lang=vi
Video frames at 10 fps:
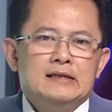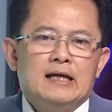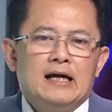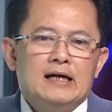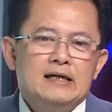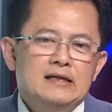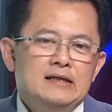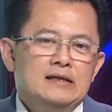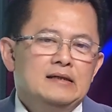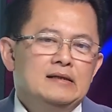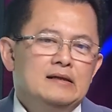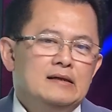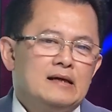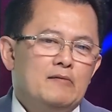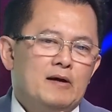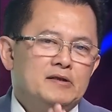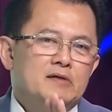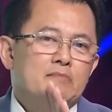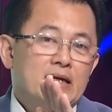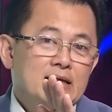là khi cái hỏa
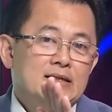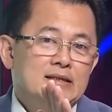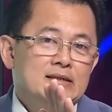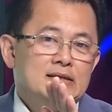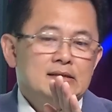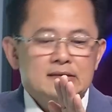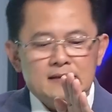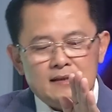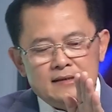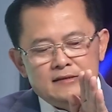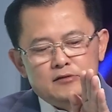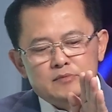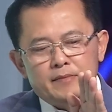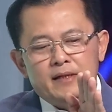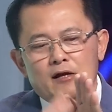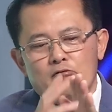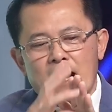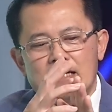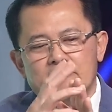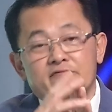tiễn bắn đi thì chúng ta biết đầu
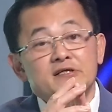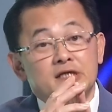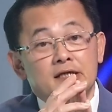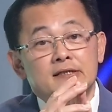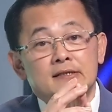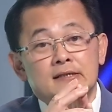đạn nằm phía trên